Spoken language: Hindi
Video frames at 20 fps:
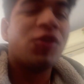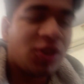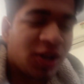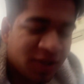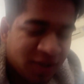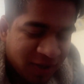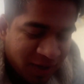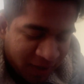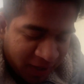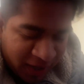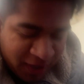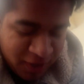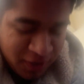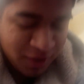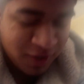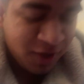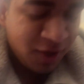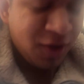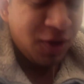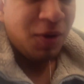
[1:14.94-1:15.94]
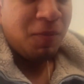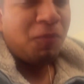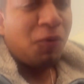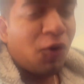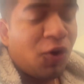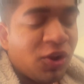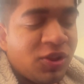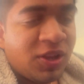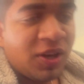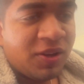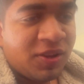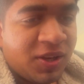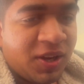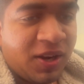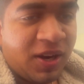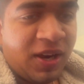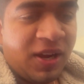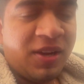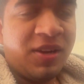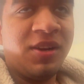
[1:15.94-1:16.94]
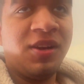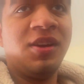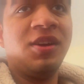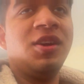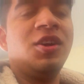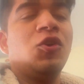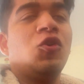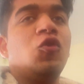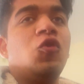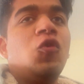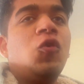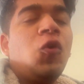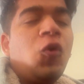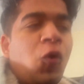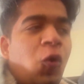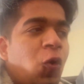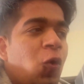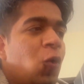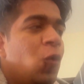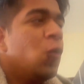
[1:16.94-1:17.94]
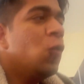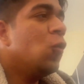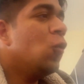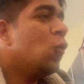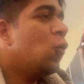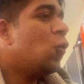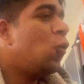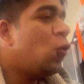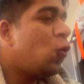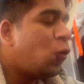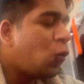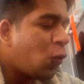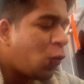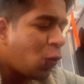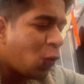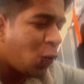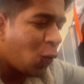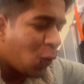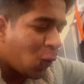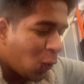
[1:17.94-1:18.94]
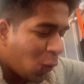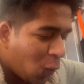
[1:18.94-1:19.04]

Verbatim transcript: दर्द कर रहा है ये बहुत दर्द कर रहा है ओहो ओहो